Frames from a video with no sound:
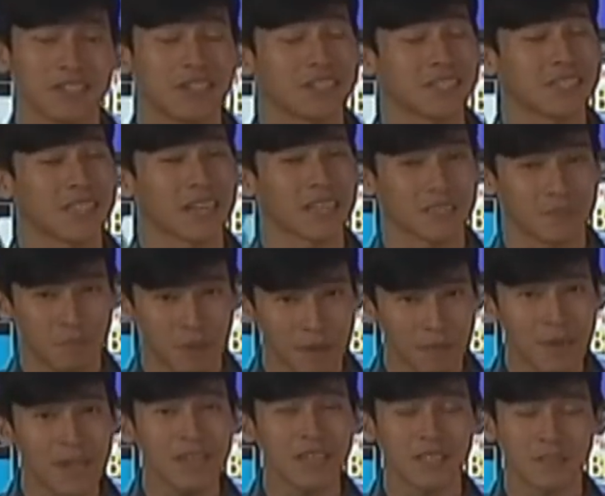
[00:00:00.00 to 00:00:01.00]
Just text
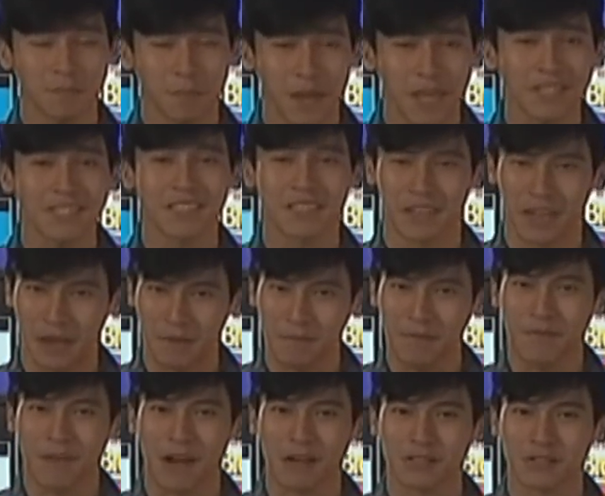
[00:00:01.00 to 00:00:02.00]
BB space name
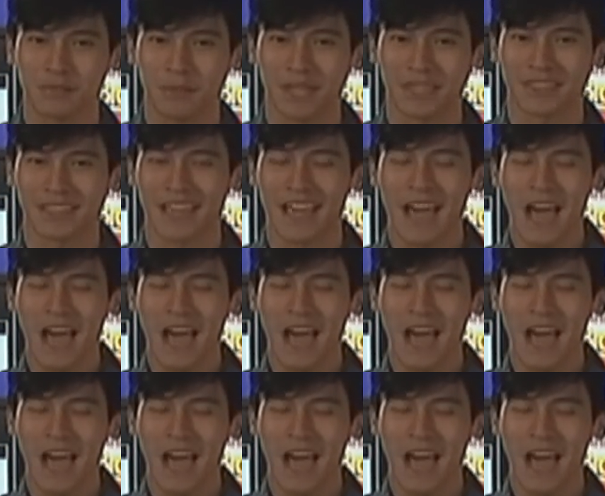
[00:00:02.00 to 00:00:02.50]
of housemate.